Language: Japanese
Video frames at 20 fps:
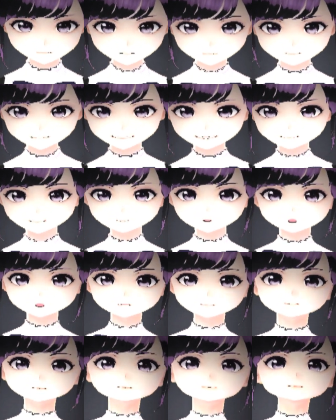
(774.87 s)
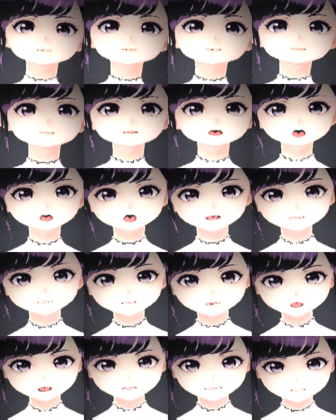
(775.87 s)
でも、そう
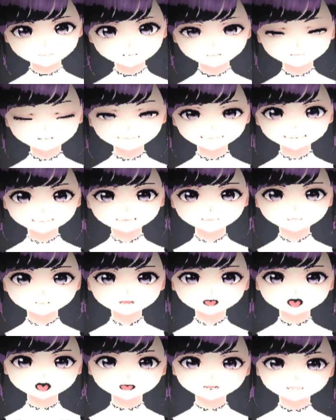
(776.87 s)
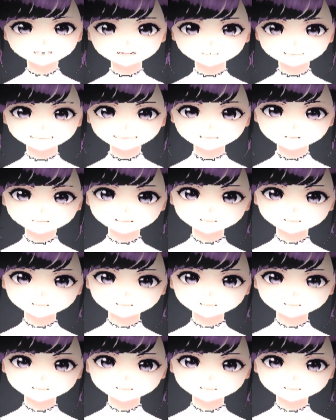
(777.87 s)
こうしている間に